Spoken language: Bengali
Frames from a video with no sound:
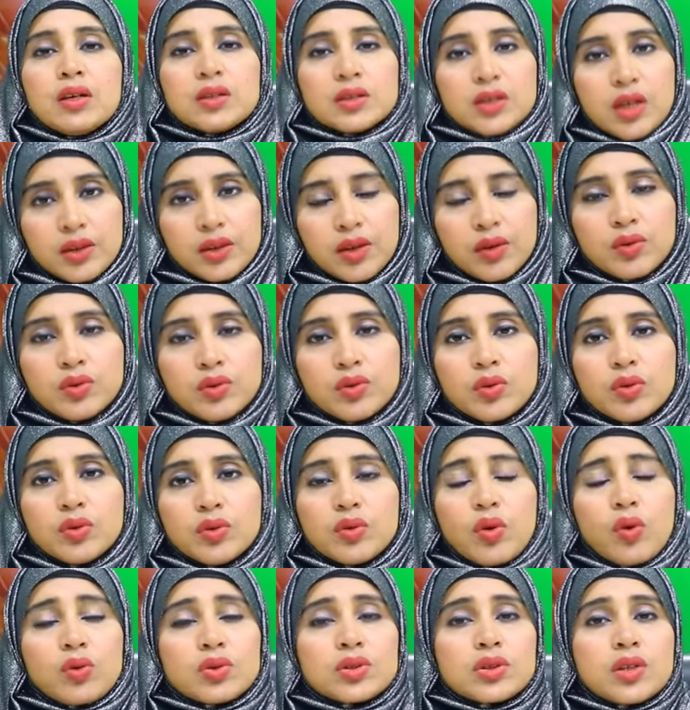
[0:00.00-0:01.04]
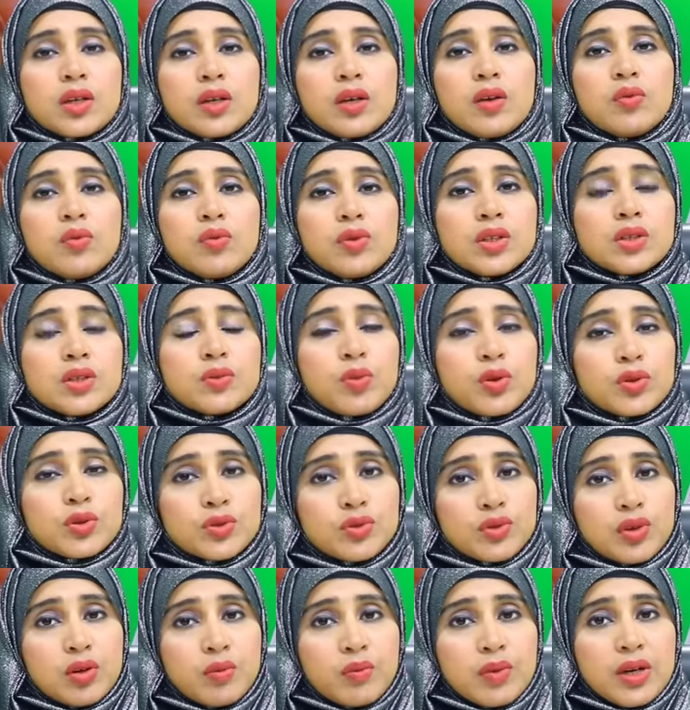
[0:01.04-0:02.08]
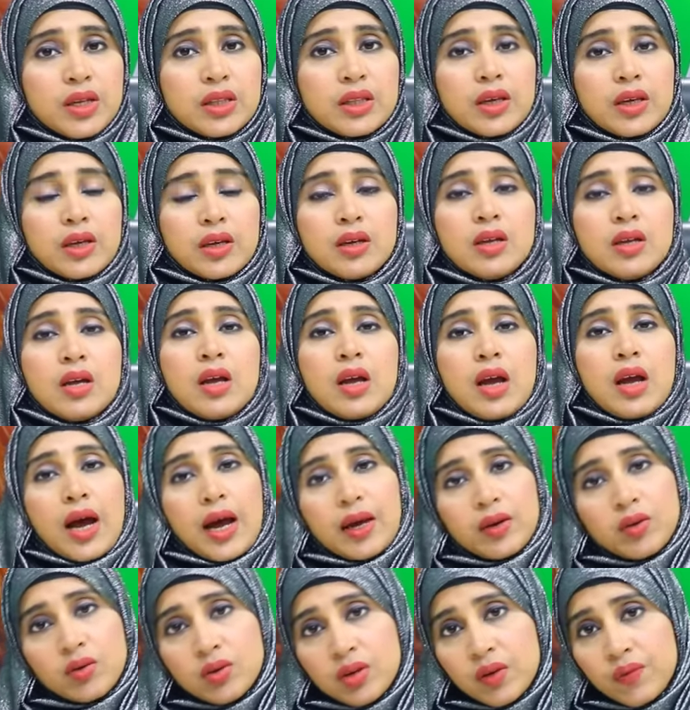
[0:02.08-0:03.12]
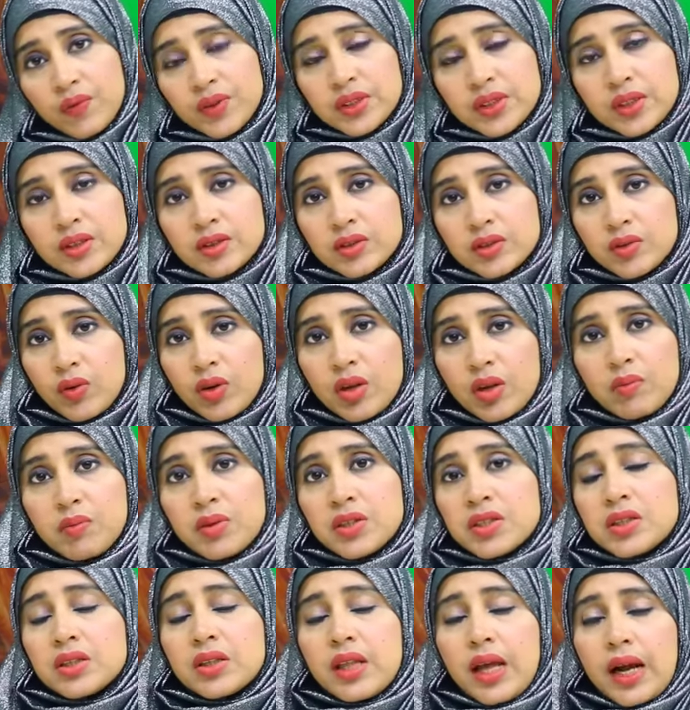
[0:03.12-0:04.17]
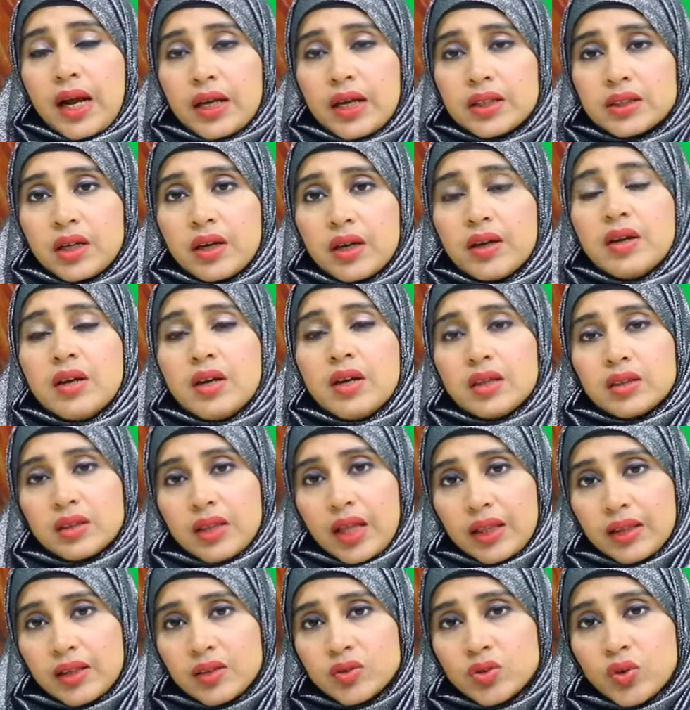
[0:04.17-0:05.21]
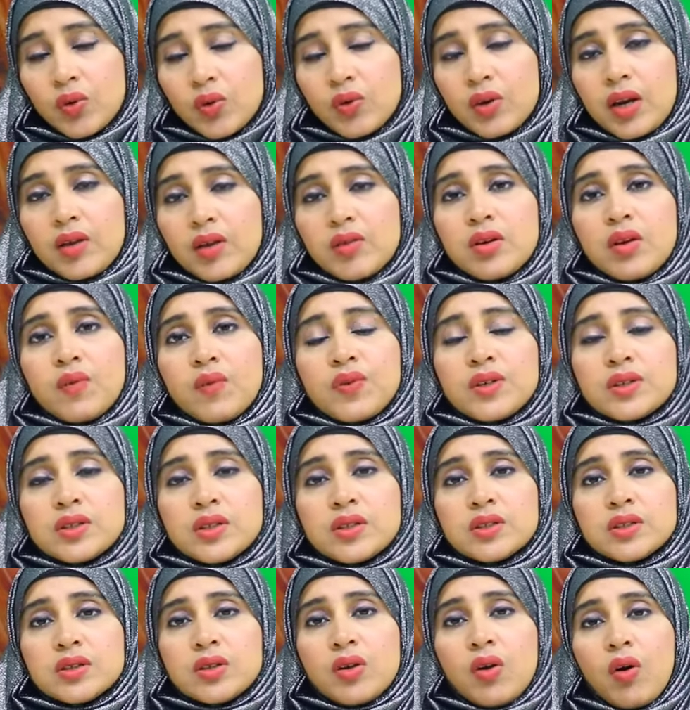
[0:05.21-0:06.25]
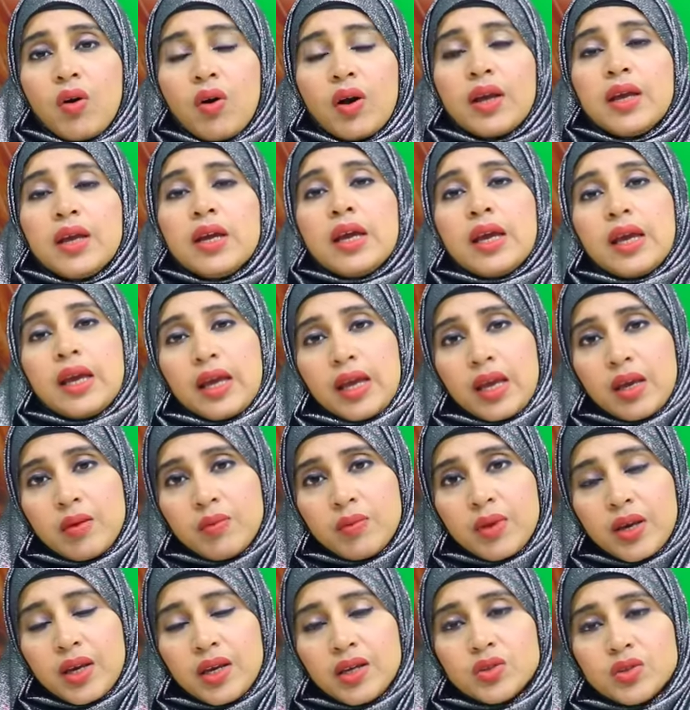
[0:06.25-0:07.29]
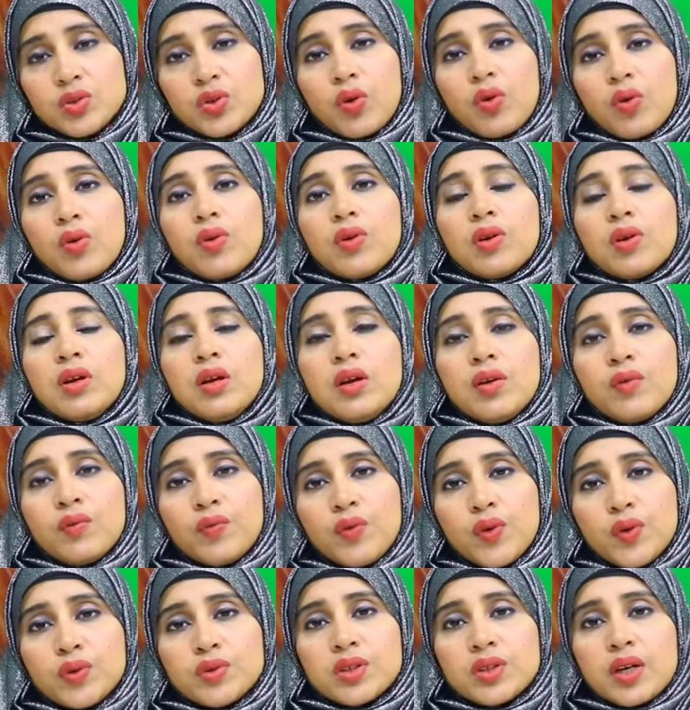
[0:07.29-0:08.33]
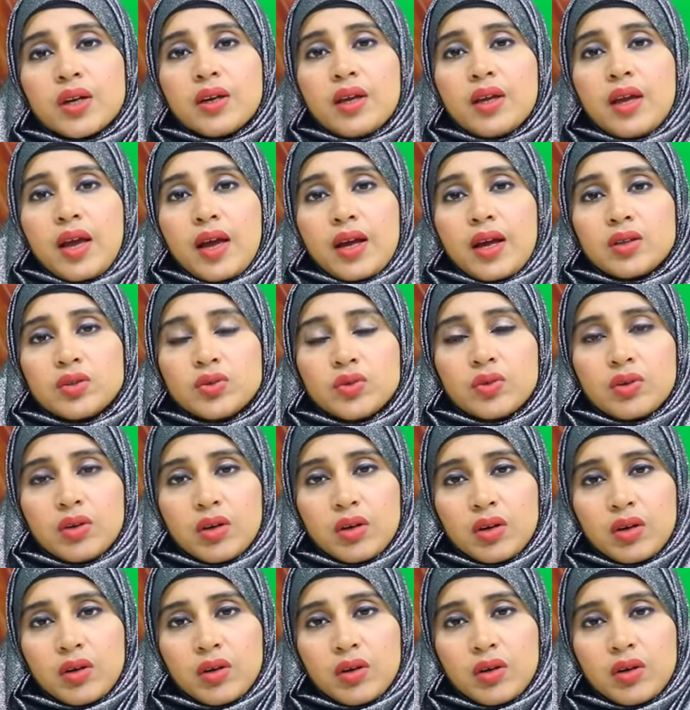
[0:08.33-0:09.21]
সাধারণত দশ থেকে ১৯ বছরের মেয়েদের আয়রন ডেফিসিয়েন্সি অনেক বেশি দেখা যায় তাদের যখন আয়রন ডেফিসিয়েন্সি হয় এই মেয়েই যখন ফিউচারে একজন